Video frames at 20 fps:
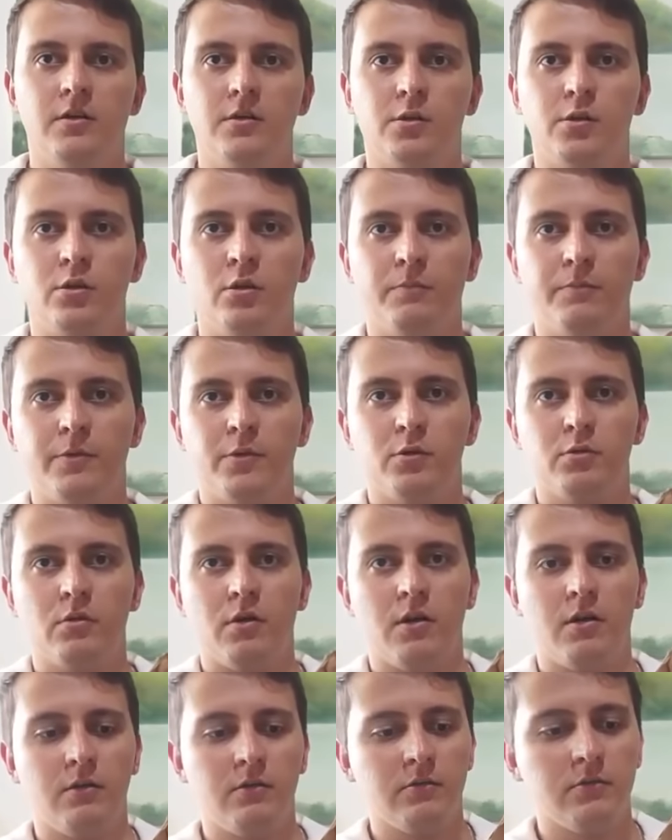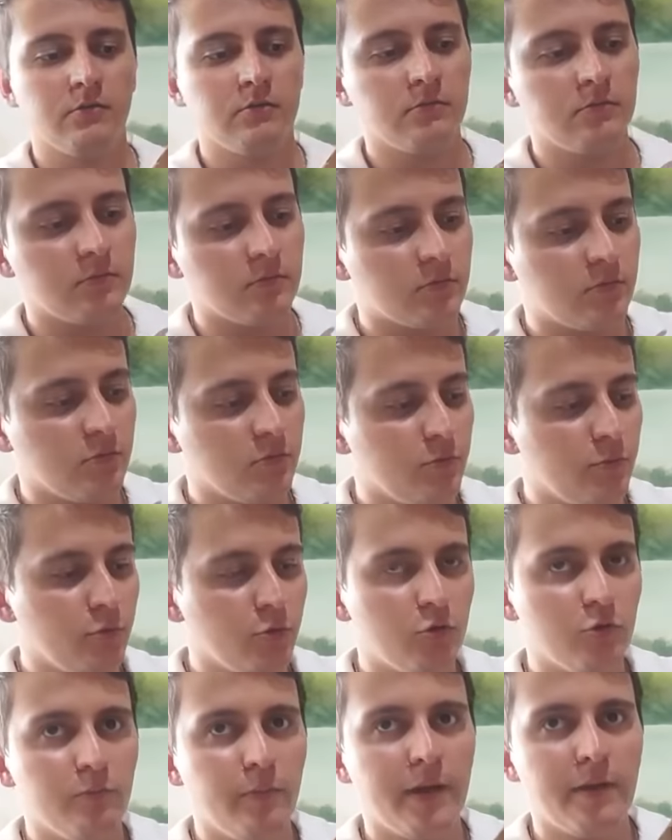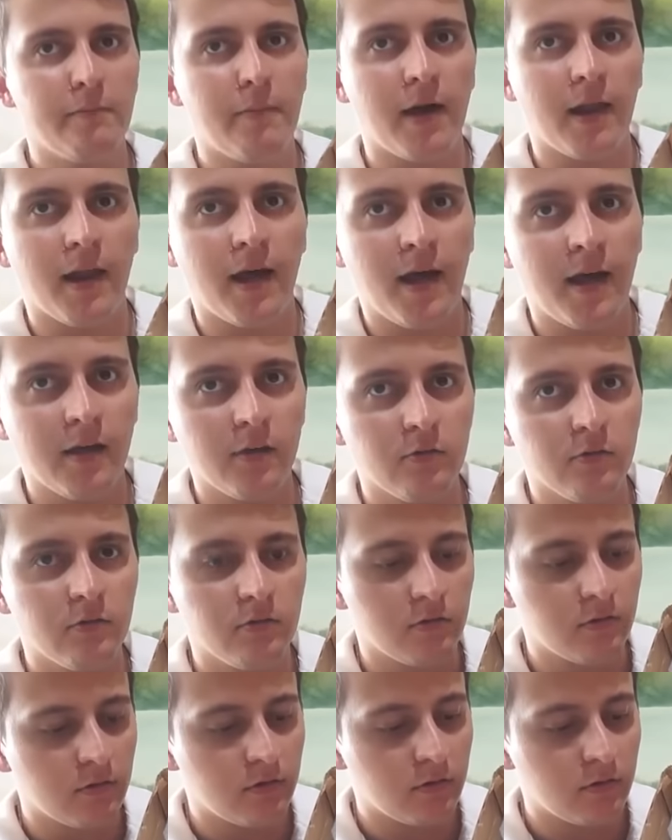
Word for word: só, pessoal. Tudo muito bem embalado.